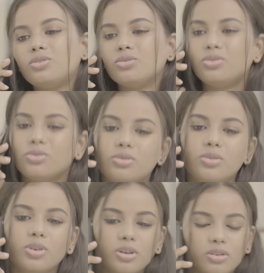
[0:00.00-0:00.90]
శుషు
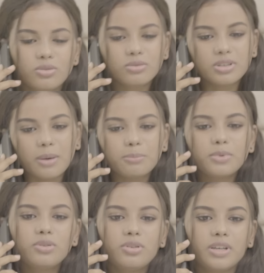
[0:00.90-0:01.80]
నువ్వు
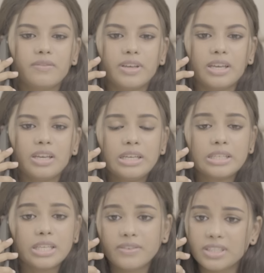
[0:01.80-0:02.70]
గమ్మునుండవే
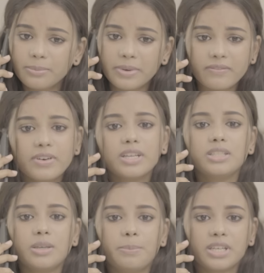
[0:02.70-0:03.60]
ఈ విషయం
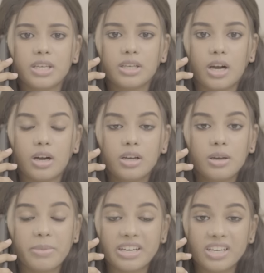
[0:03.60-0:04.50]
ఎవ్వరికి చెప్పక ఇంకా
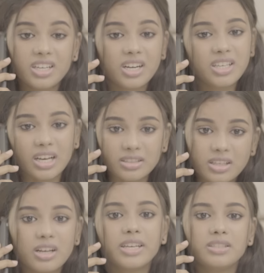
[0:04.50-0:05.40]
రెనేగాడికి
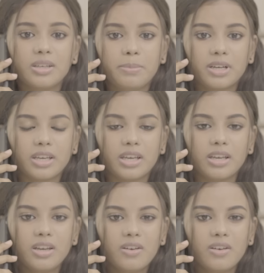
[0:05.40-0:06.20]
అసలే చెప్పకే